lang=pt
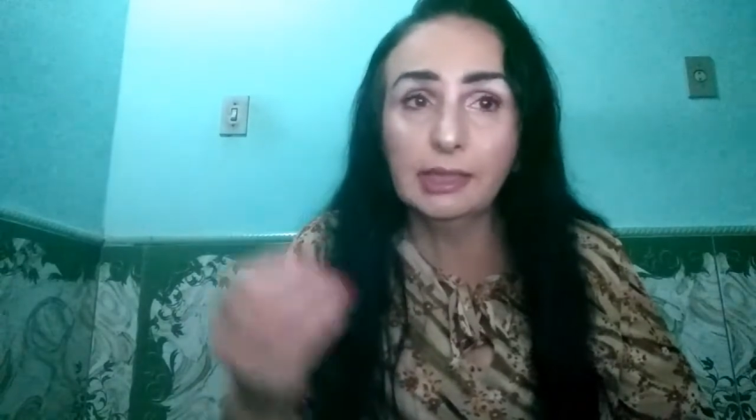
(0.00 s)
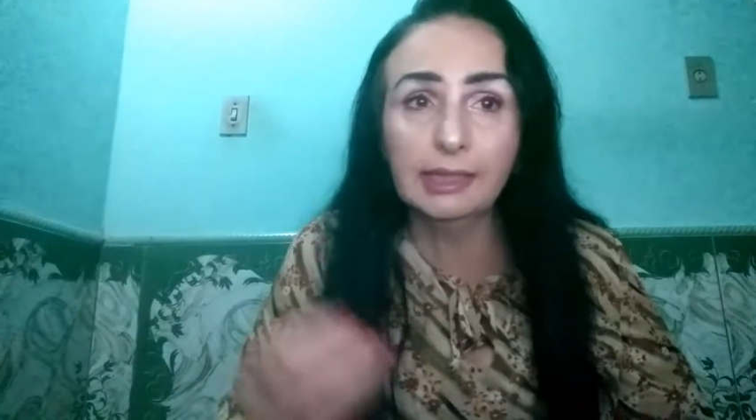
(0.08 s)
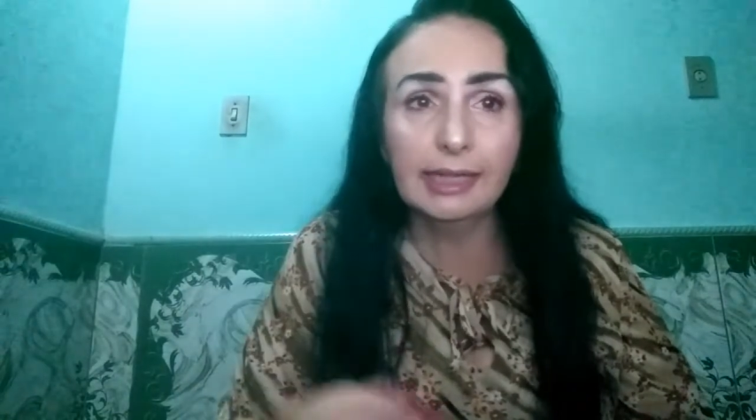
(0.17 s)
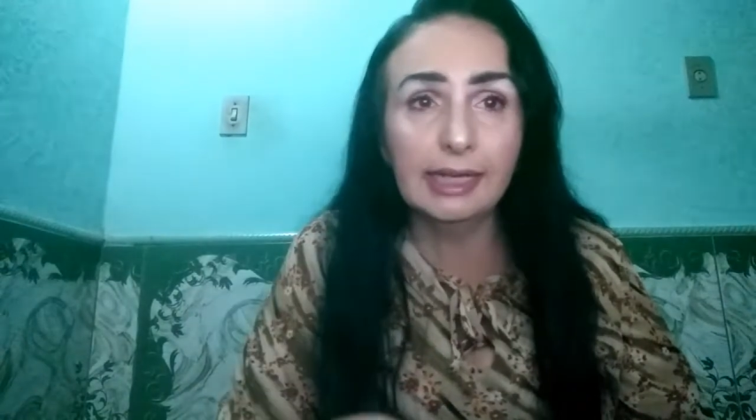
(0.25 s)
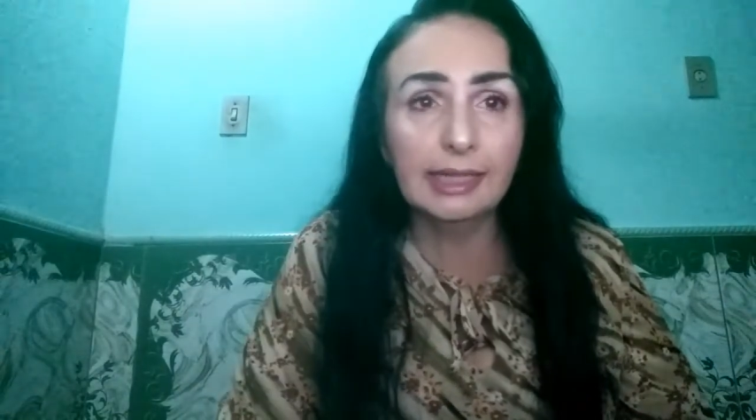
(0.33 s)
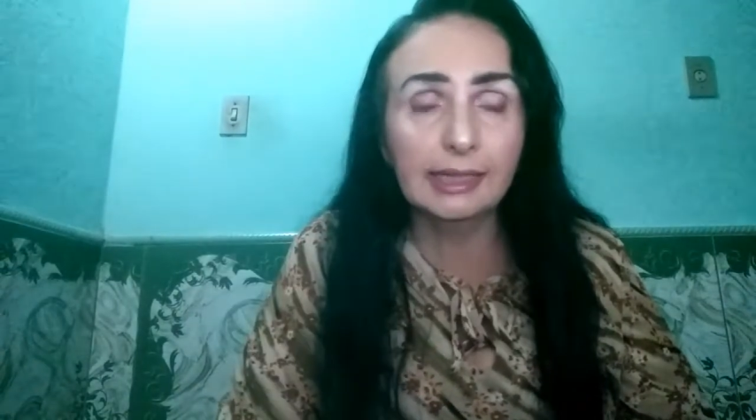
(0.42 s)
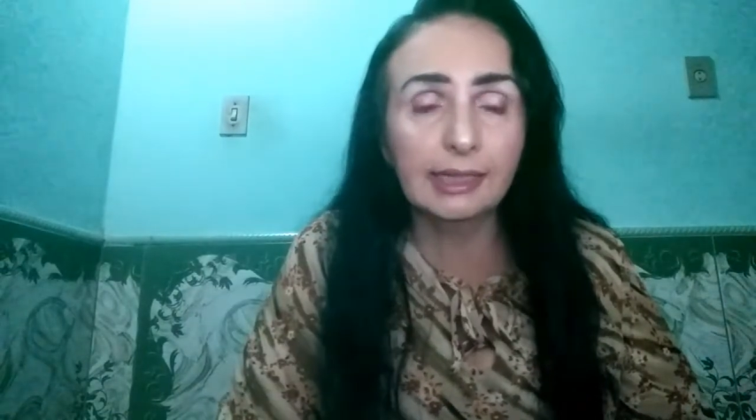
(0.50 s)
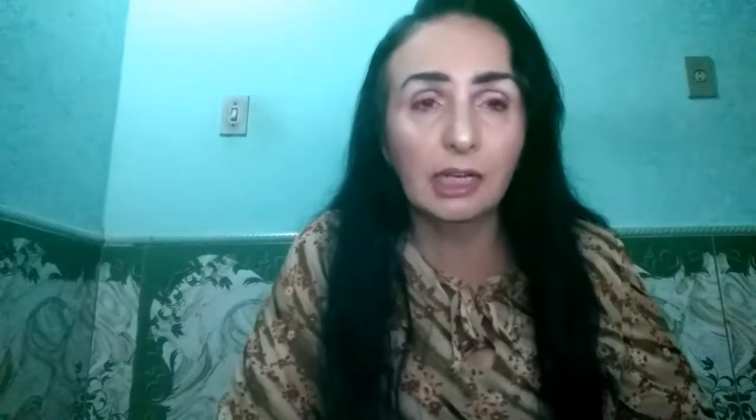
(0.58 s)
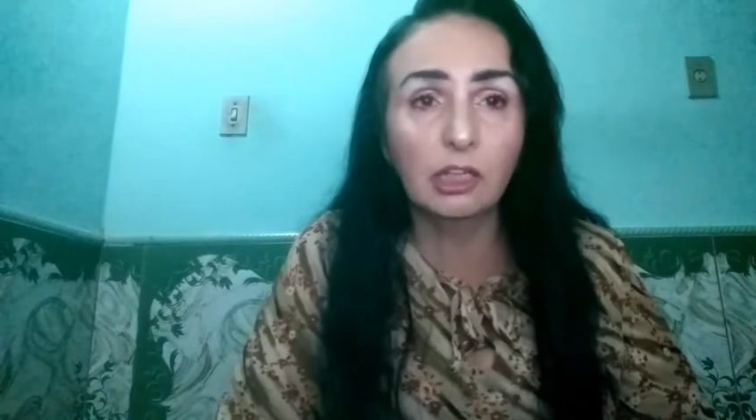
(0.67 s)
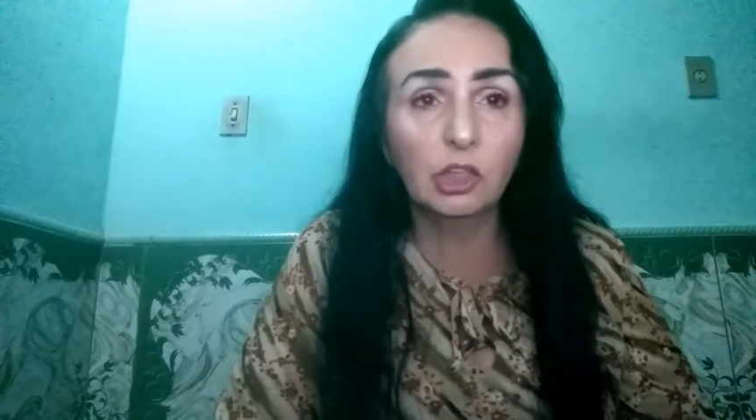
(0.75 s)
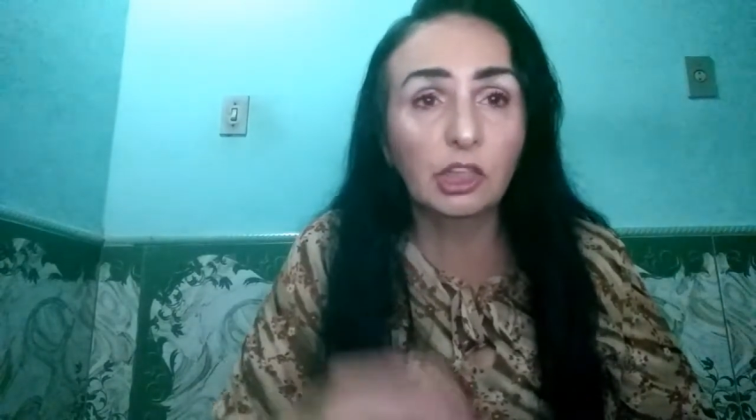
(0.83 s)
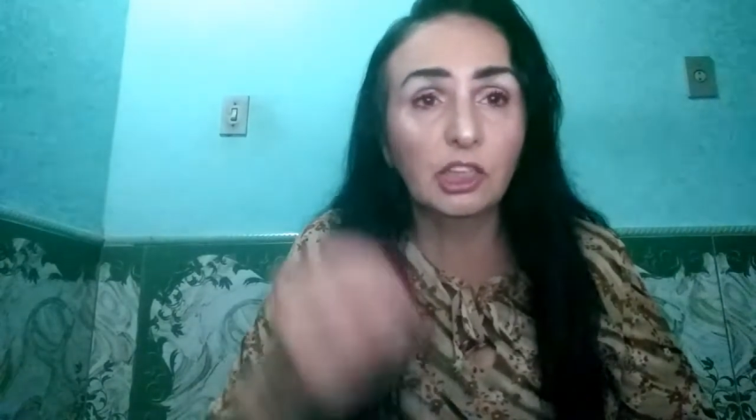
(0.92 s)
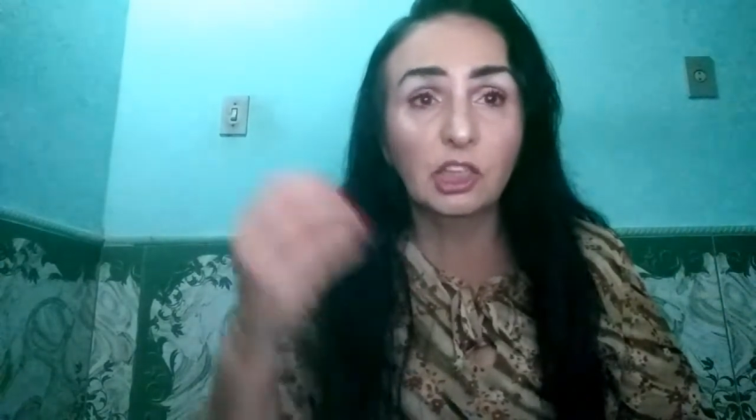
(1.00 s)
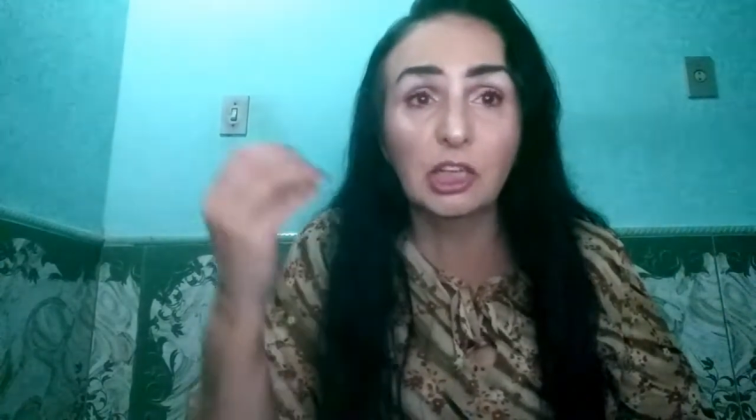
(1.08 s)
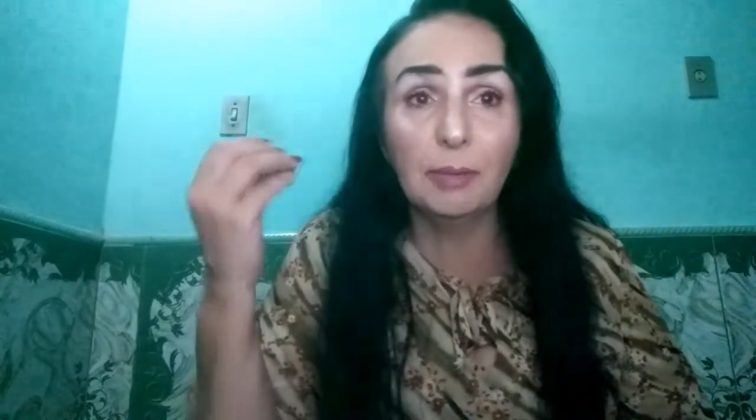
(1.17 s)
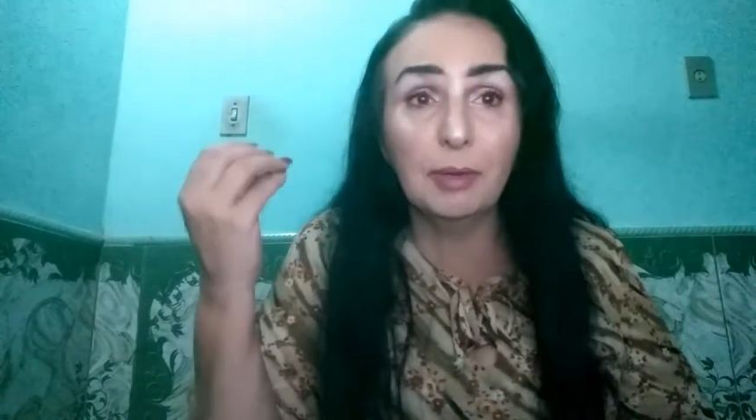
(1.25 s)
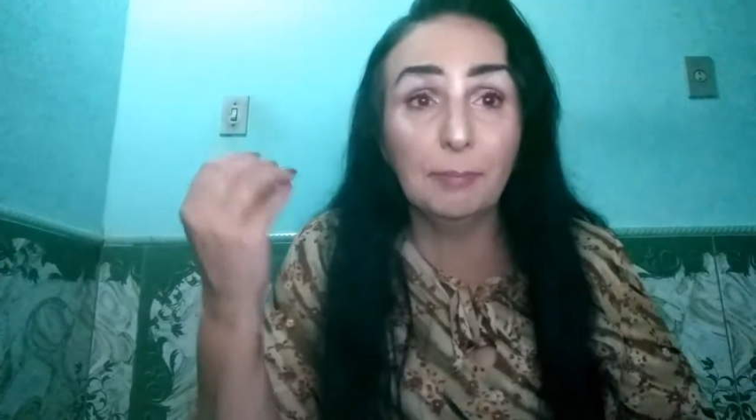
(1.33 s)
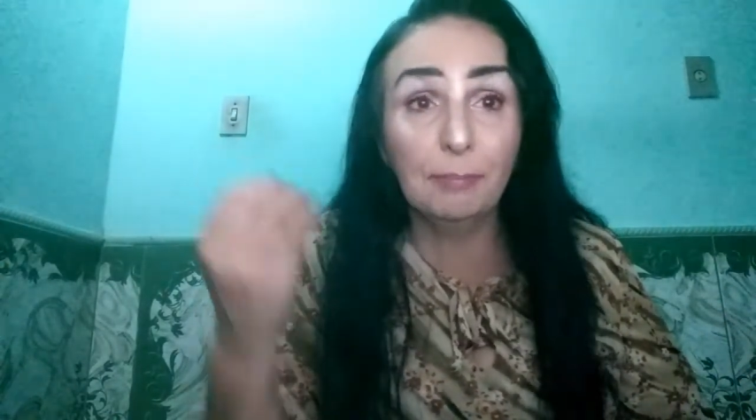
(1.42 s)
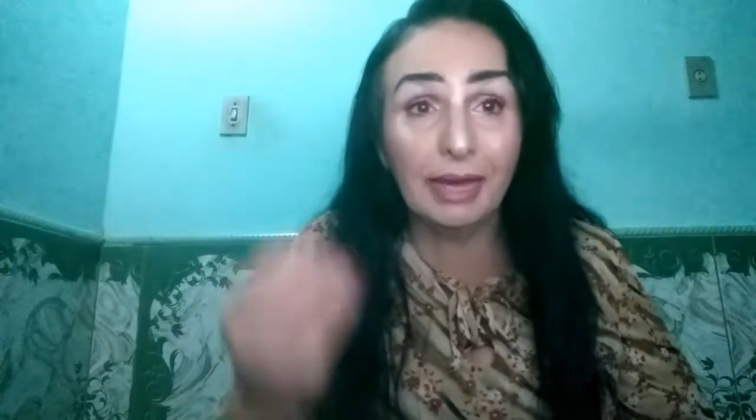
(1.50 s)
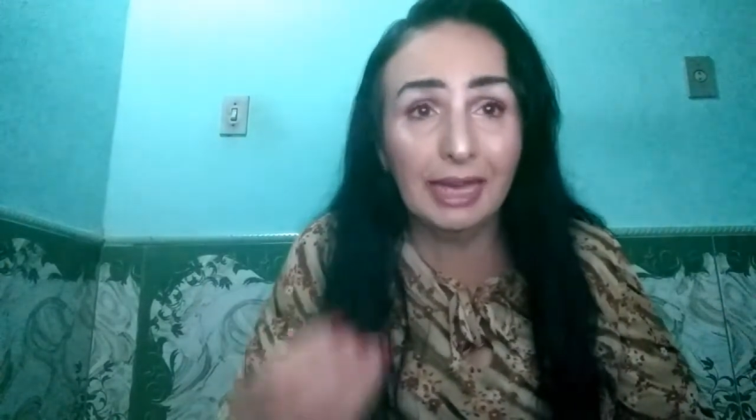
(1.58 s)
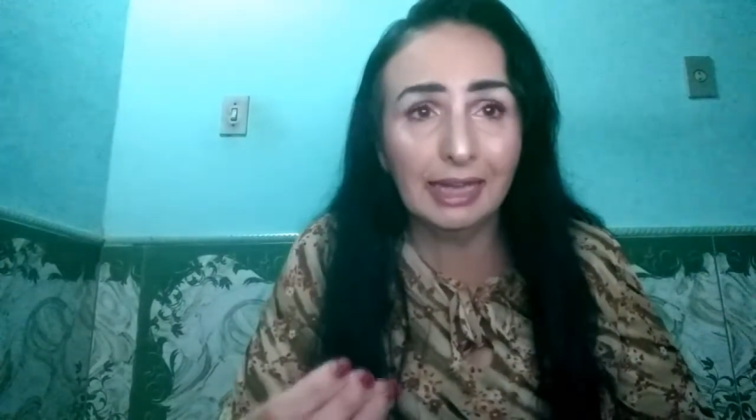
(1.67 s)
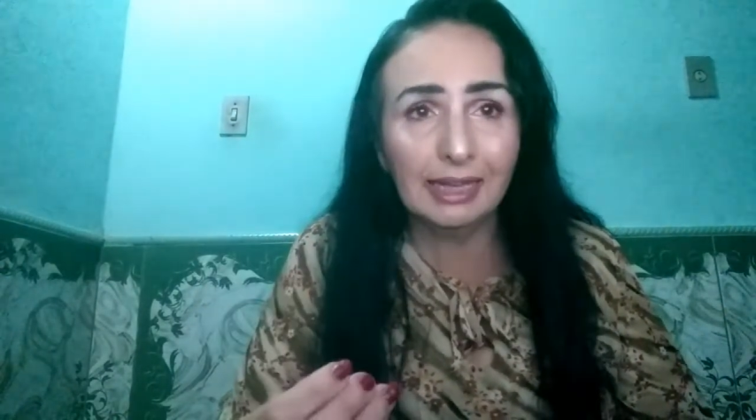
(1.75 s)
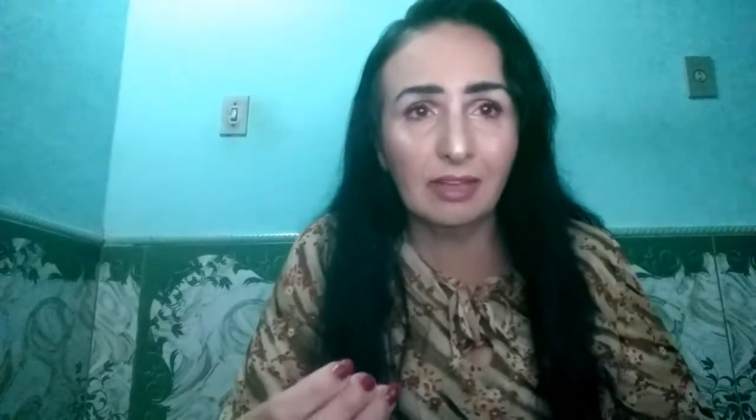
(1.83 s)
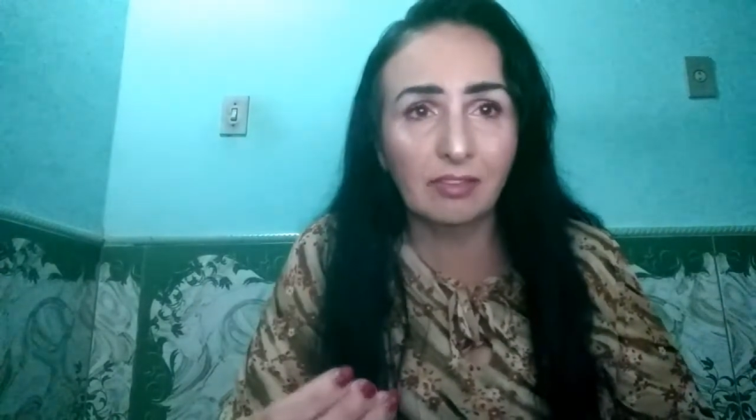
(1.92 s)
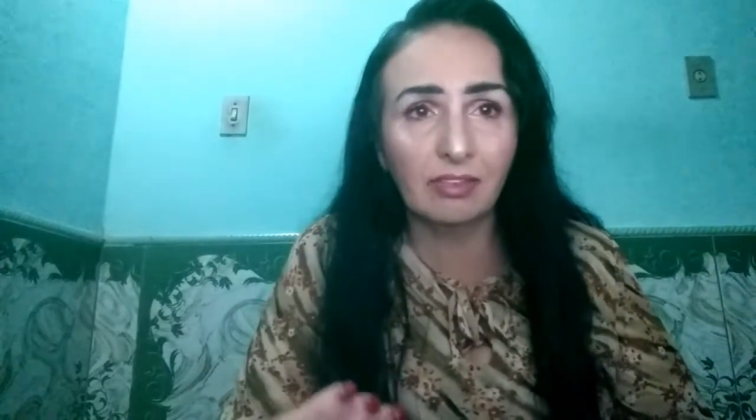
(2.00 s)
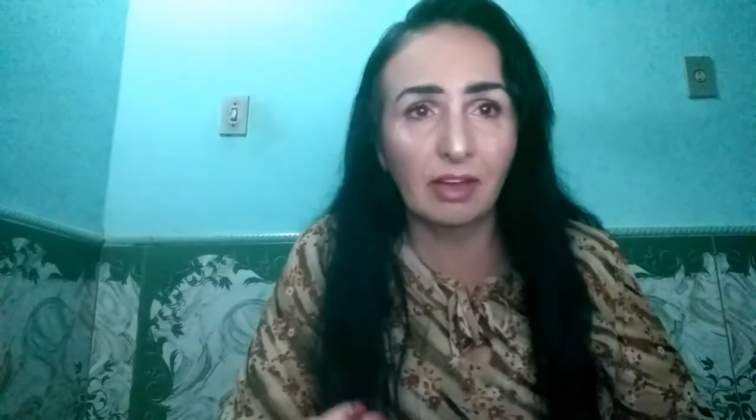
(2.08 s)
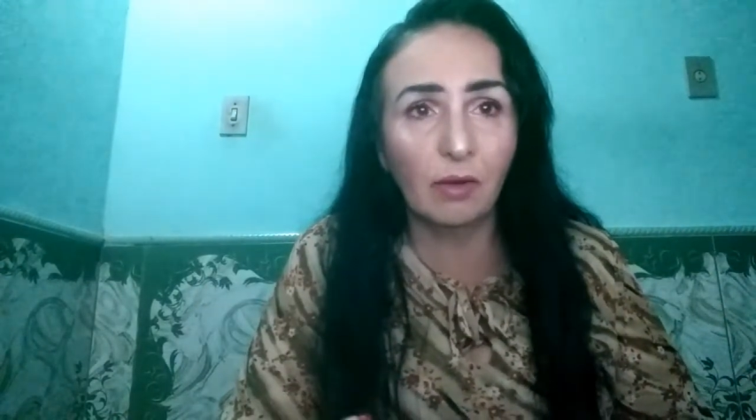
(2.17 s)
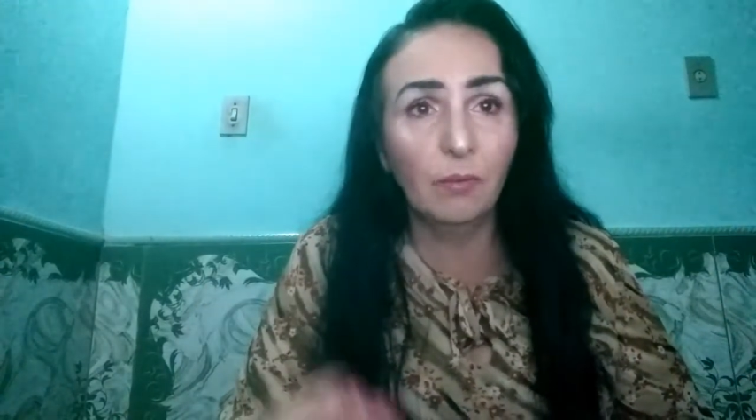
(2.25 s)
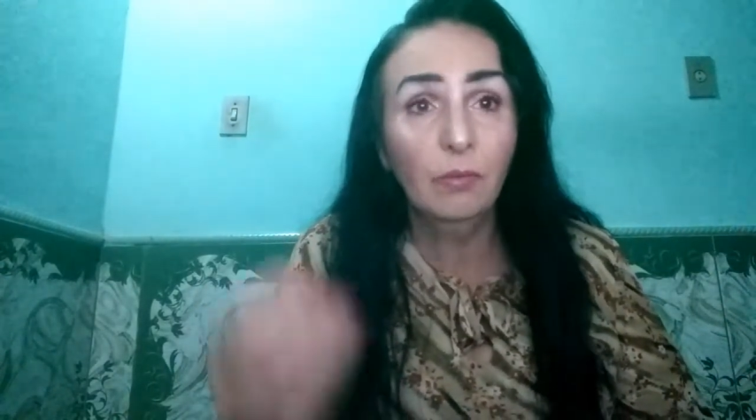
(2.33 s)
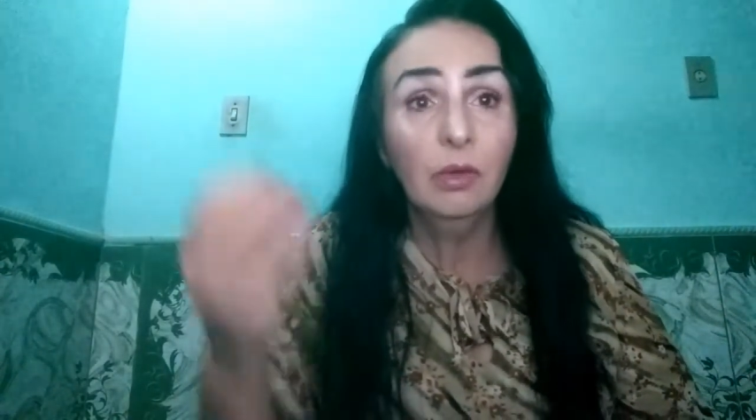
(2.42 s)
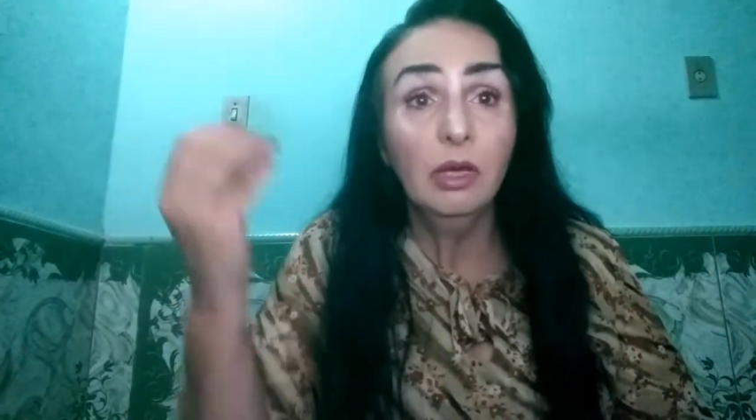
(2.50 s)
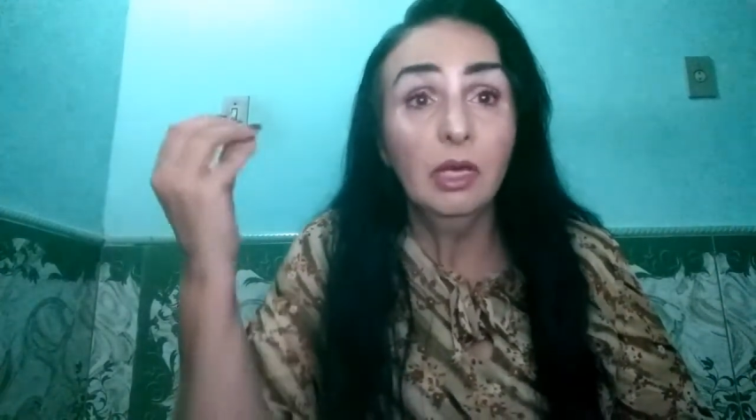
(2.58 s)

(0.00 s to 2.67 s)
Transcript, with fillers: interessantes que chamem bem atenção